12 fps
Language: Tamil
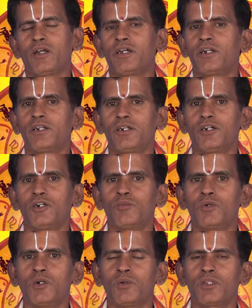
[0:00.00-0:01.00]
இன்று
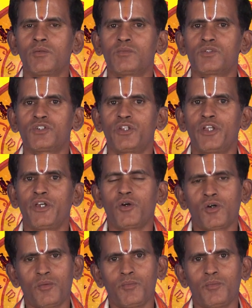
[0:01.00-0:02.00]
முழுவதும் சித்த
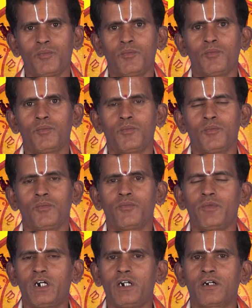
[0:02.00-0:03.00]
யோகம்
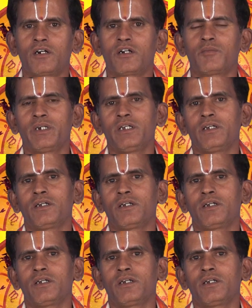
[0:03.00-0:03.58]
வியாழக்கிழமை